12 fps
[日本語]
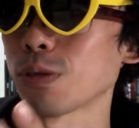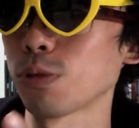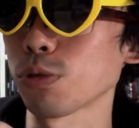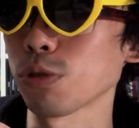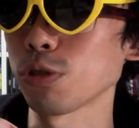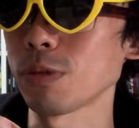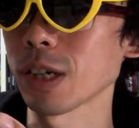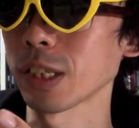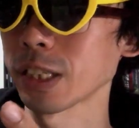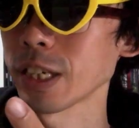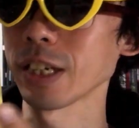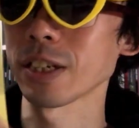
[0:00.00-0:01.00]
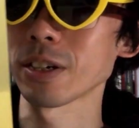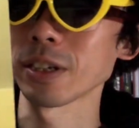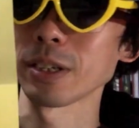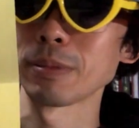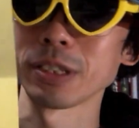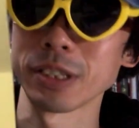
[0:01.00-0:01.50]
事細かにね、書か
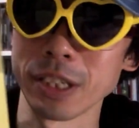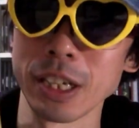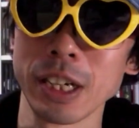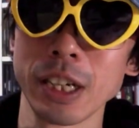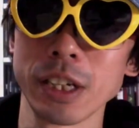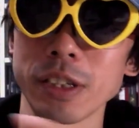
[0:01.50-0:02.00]
れてますね。